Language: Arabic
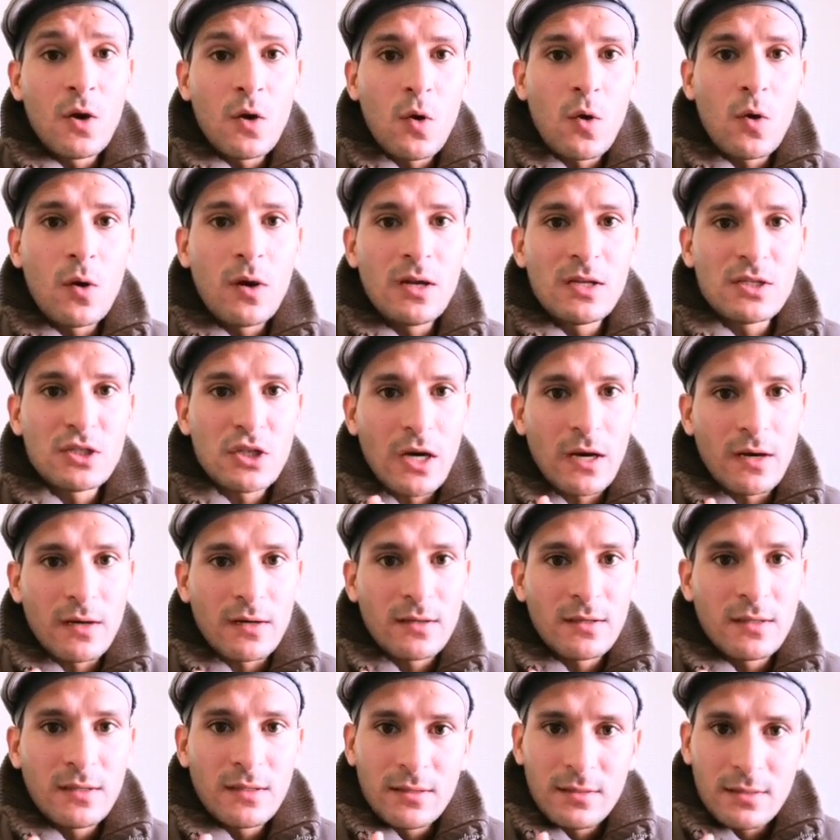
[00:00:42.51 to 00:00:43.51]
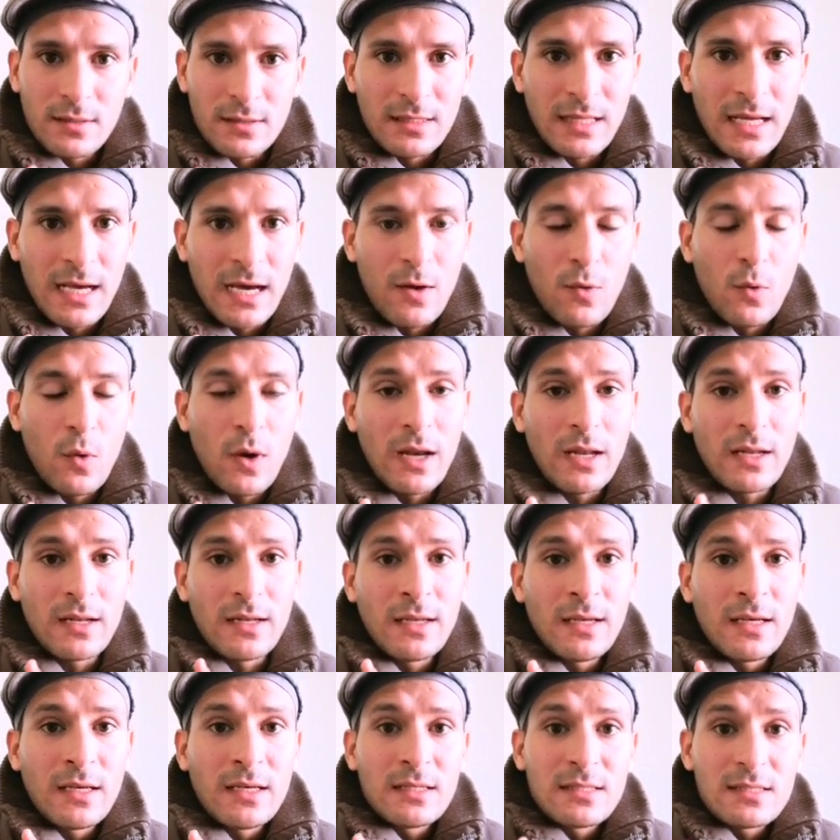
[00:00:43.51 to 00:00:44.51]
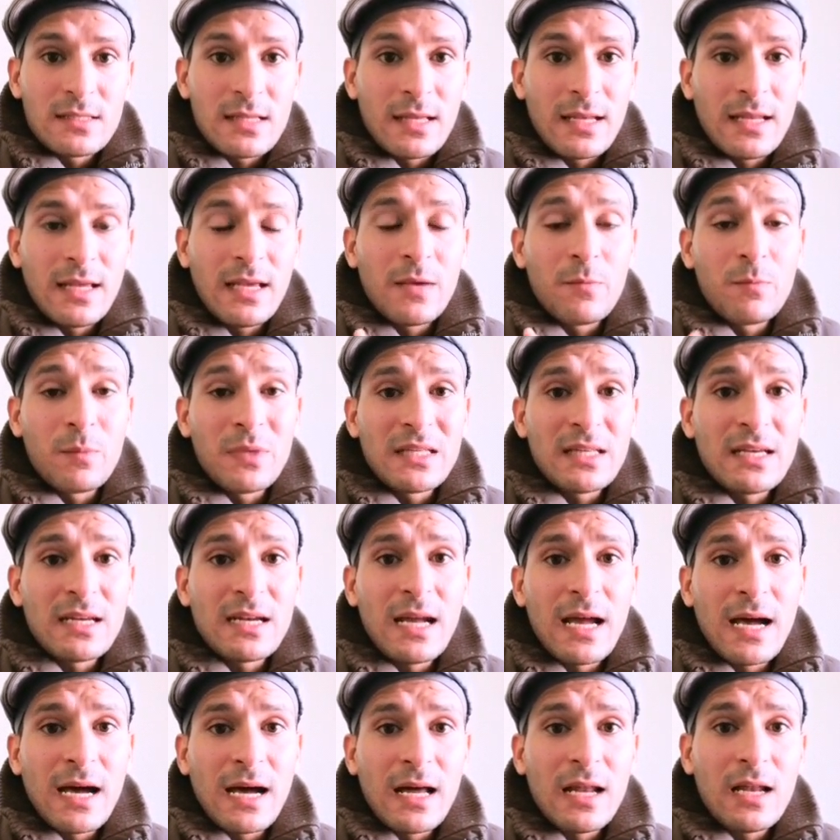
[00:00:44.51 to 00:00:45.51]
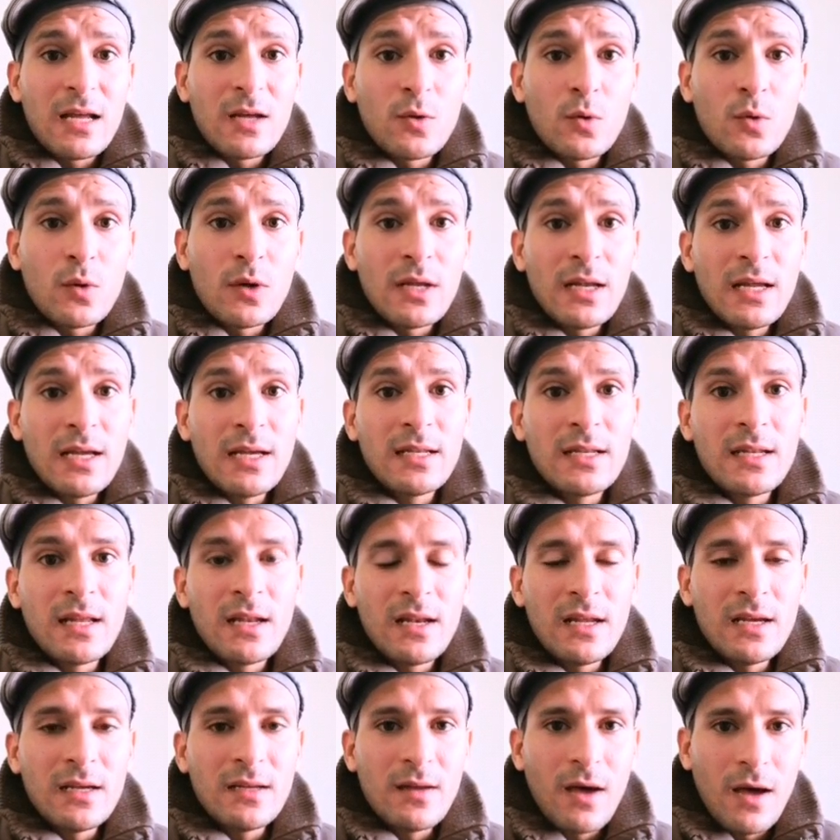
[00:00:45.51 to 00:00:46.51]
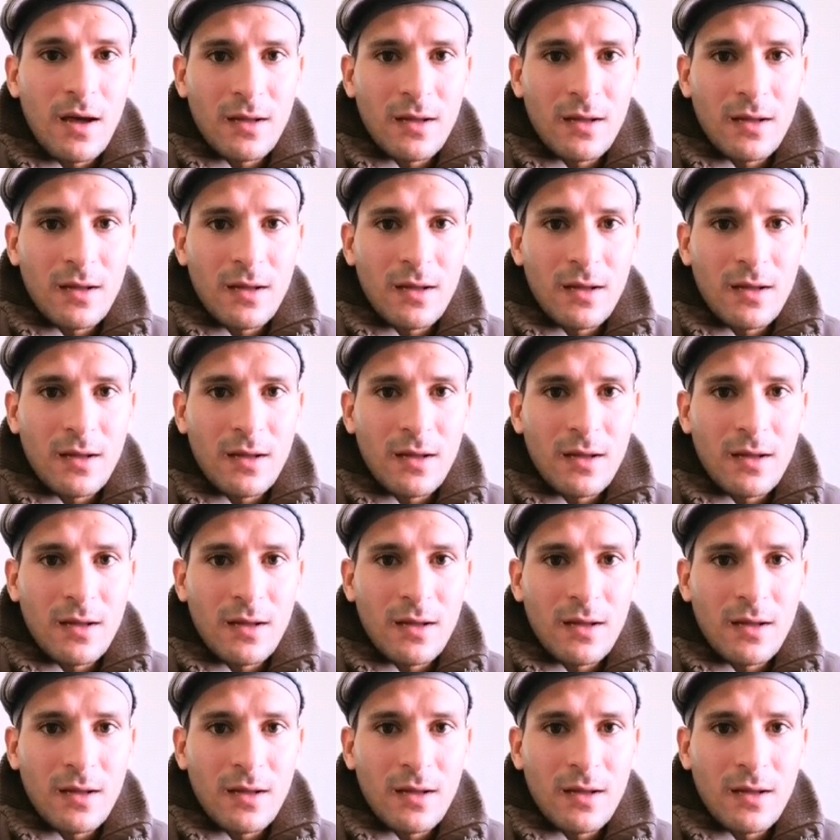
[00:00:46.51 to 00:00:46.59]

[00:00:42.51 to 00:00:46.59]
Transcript: كل شعر ده اولا ثانيا بترجع على نوع الحنه اللي احنا